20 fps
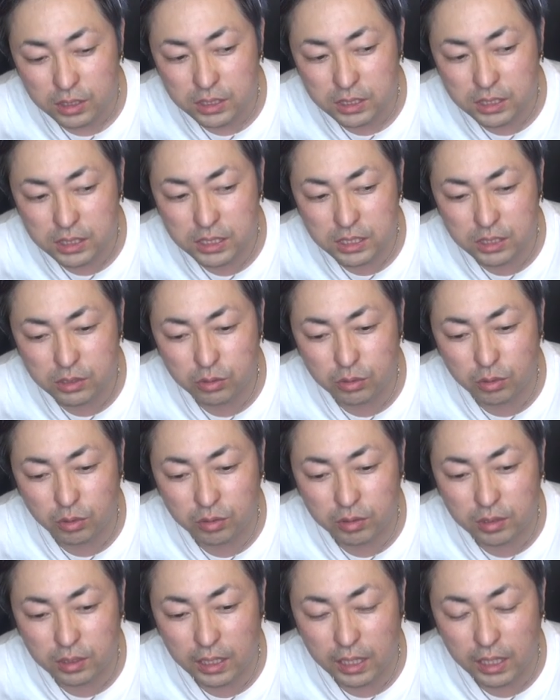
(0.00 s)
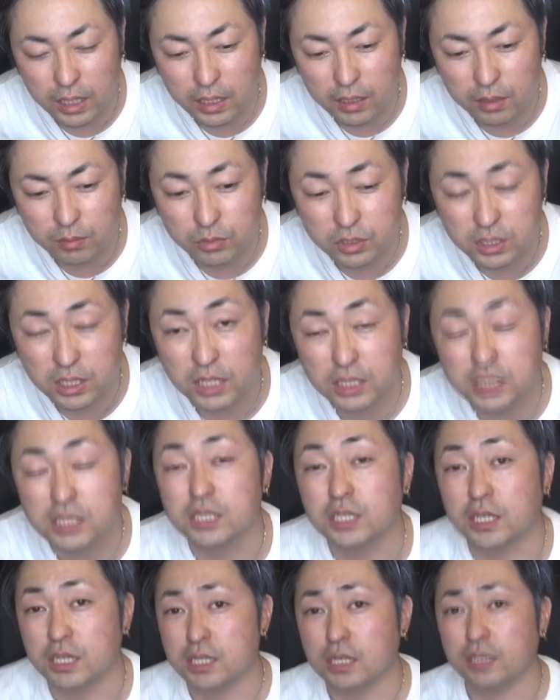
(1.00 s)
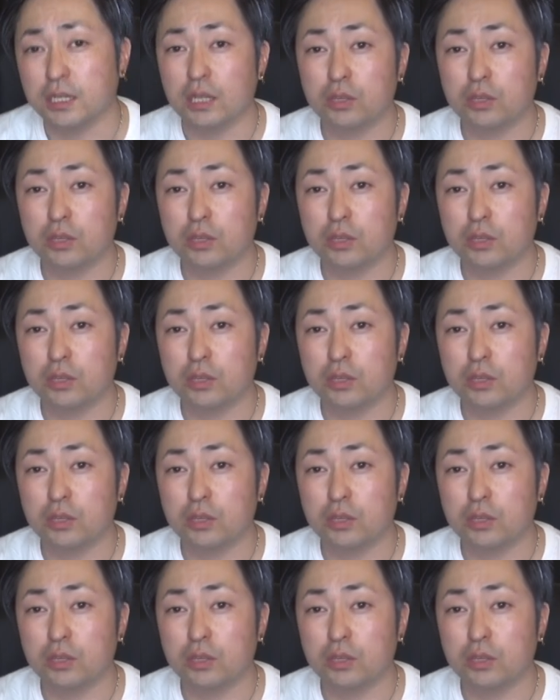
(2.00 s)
知るのって難しいじゃないですか。